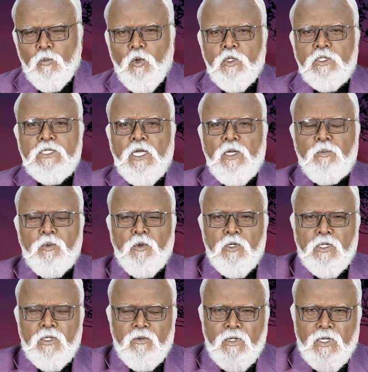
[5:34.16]
மோசையை
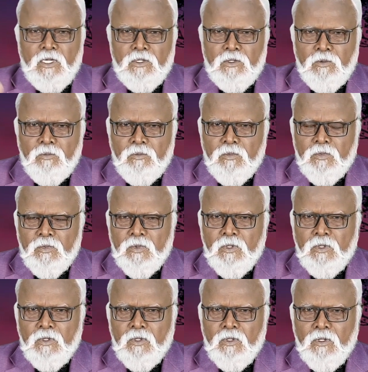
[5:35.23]
போன்றவர் என்றும்
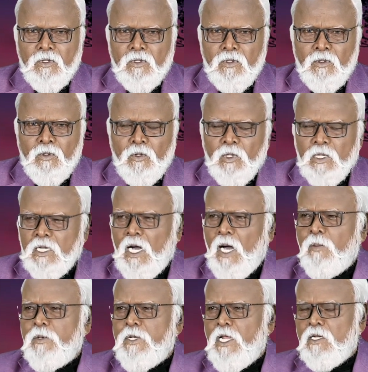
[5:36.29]

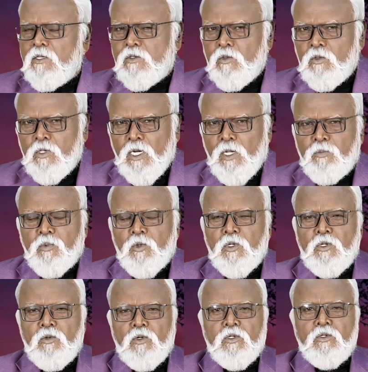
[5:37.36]
காபிரியல் தூதனை
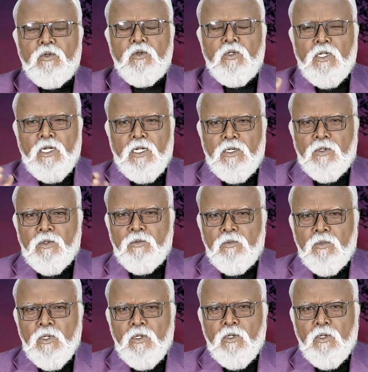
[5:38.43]
போன்ற ஒரு தூதன் என்றும்